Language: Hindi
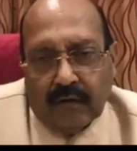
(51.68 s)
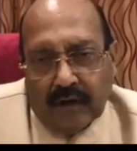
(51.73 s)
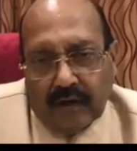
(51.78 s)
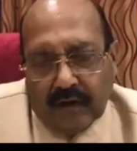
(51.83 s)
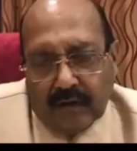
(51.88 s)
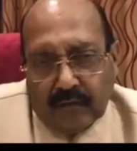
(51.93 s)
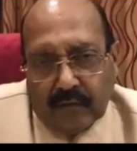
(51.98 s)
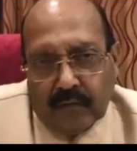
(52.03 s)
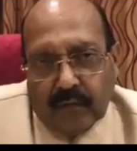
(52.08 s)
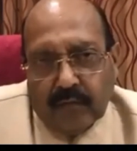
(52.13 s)
और
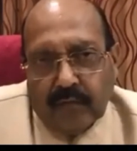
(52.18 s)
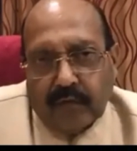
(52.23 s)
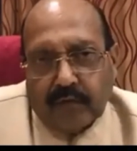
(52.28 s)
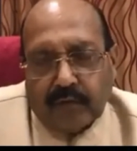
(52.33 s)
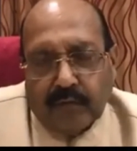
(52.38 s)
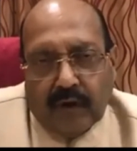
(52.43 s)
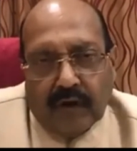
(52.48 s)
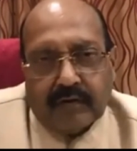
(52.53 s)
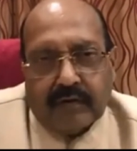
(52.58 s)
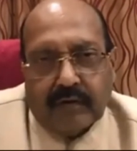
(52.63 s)
अगर तुम्हें
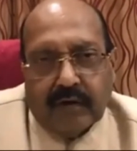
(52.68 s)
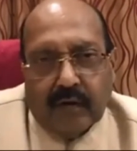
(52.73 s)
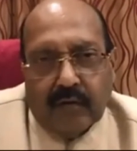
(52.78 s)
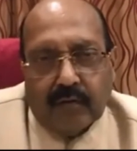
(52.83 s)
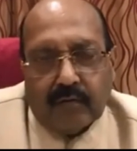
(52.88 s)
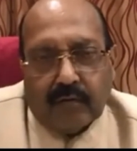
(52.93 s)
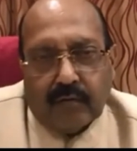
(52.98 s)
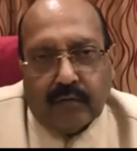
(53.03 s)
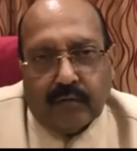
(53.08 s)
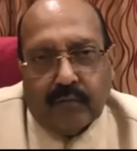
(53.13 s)
विश्वास ना
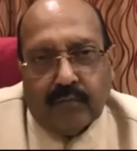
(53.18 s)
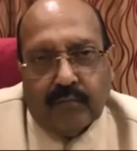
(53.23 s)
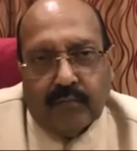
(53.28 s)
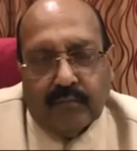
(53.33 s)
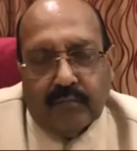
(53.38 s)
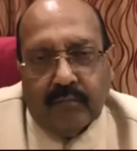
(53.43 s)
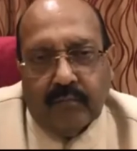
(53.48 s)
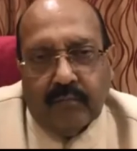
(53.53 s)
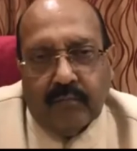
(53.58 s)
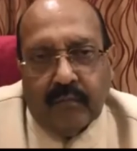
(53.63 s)
हो तो
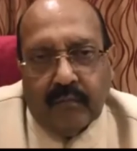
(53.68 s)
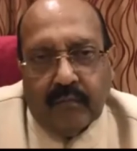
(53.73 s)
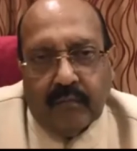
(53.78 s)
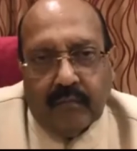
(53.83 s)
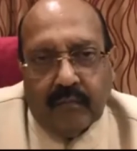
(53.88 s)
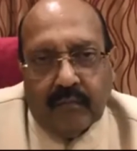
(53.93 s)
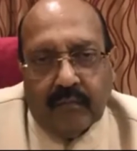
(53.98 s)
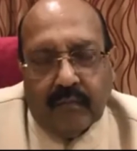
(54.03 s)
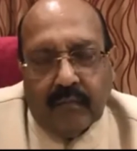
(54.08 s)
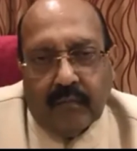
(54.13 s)
तुम
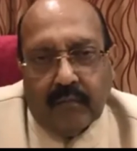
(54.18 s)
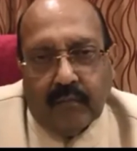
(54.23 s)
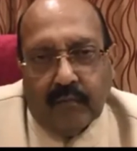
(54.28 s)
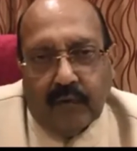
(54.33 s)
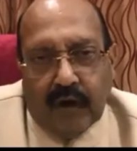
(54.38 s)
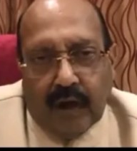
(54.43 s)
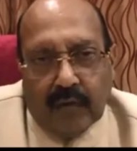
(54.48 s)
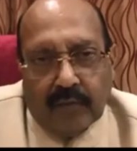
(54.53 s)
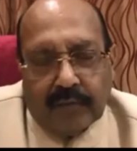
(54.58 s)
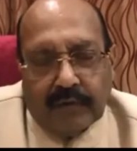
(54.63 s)

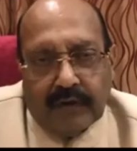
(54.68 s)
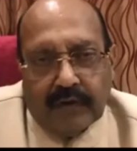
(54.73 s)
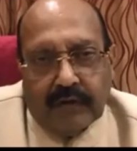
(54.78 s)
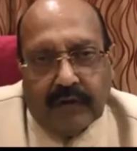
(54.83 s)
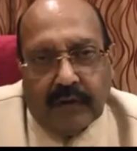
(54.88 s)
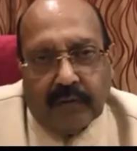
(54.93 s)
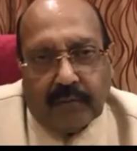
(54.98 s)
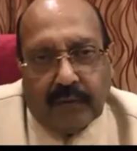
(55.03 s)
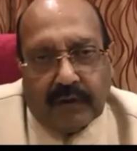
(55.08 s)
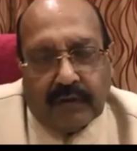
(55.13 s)
मुलायम
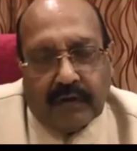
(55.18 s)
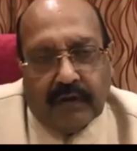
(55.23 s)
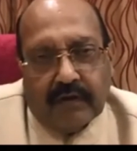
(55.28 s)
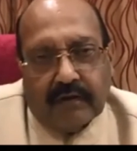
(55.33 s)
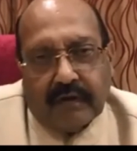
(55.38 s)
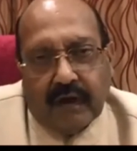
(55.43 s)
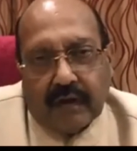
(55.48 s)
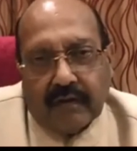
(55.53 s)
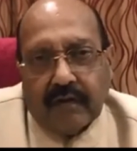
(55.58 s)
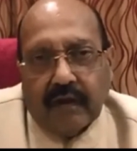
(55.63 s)
सिंह जी की
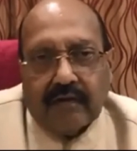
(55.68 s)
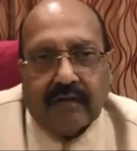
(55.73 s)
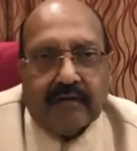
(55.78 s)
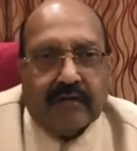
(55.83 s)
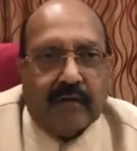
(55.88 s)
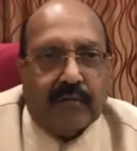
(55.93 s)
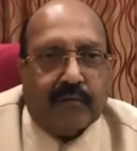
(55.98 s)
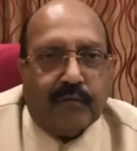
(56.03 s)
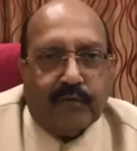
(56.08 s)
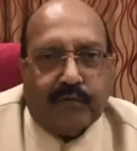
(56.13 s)
पत्नी साधना
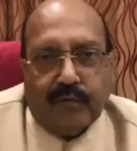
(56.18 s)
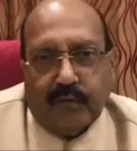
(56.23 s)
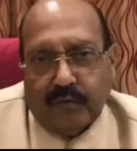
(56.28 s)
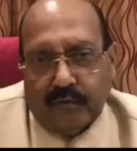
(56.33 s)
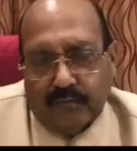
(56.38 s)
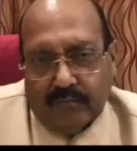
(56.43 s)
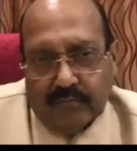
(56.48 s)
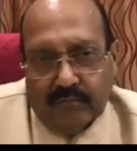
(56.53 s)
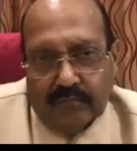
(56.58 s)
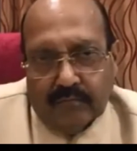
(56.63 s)
जी से
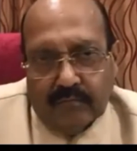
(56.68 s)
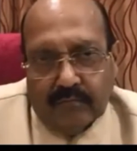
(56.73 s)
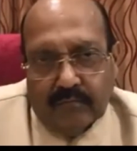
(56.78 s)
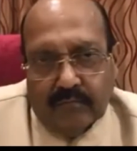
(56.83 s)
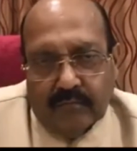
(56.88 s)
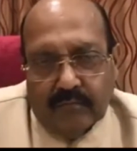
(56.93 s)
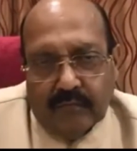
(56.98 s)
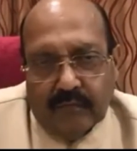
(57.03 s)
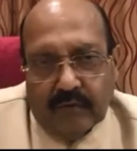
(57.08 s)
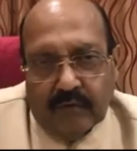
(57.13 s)
पूछो
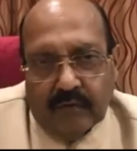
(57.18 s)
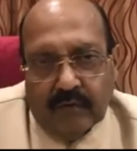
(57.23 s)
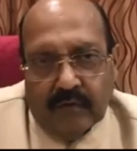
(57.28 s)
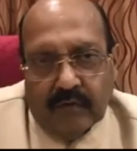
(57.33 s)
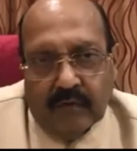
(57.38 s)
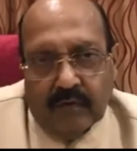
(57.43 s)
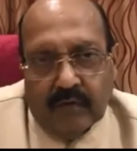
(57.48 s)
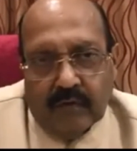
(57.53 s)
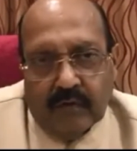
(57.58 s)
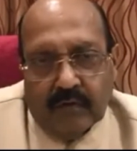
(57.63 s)

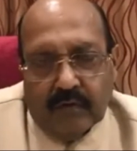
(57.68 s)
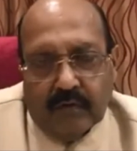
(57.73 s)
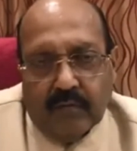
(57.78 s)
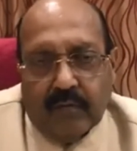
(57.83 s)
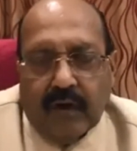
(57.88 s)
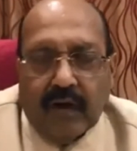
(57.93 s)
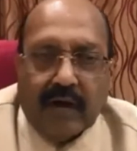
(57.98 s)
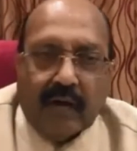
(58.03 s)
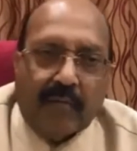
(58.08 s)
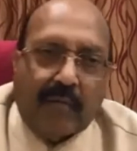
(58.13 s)

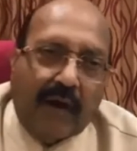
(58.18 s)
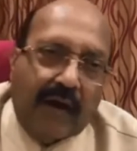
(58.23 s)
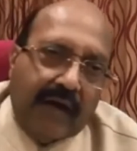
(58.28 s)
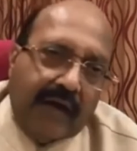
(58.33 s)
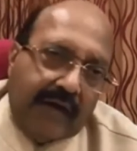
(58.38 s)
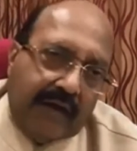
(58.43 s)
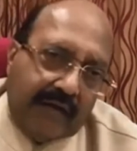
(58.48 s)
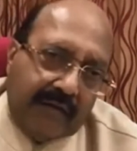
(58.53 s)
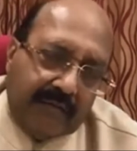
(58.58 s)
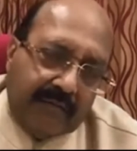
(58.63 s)
तुम्हारे
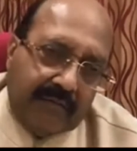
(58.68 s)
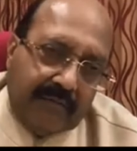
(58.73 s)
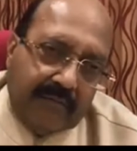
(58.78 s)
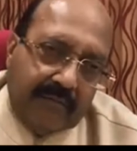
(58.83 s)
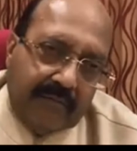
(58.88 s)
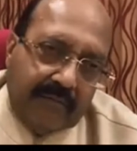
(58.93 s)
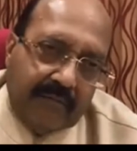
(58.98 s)
भाई